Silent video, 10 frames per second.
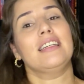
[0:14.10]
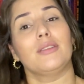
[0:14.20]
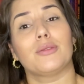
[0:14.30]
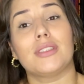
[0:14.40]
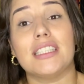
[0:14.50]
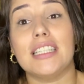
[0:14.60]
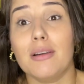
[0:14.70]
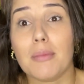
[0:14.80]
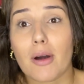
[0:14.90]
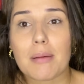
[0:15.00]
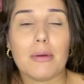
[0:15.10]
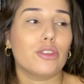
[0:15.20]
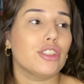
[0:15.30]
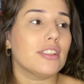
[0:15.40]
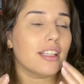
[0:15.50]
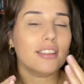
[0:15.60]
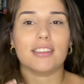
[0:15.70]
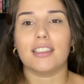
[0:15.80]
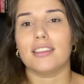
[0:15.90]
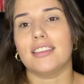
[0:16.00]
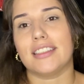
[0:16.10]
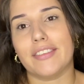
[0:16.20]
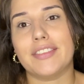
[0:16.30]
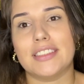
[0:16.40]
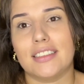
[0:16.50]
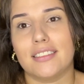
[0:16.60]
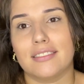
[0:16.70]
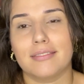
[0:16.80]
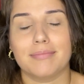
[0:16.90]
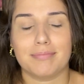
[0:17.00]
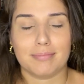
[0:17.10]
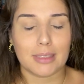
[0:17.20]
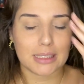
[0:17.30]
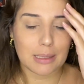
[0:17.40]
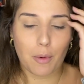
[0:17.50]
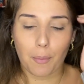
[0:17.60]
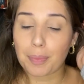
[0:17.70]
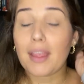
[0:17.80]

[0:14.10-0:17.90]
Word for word: Não consegui nem arrumar o cabelo de tantos cantos que ele tava fazendo, mas tá bom.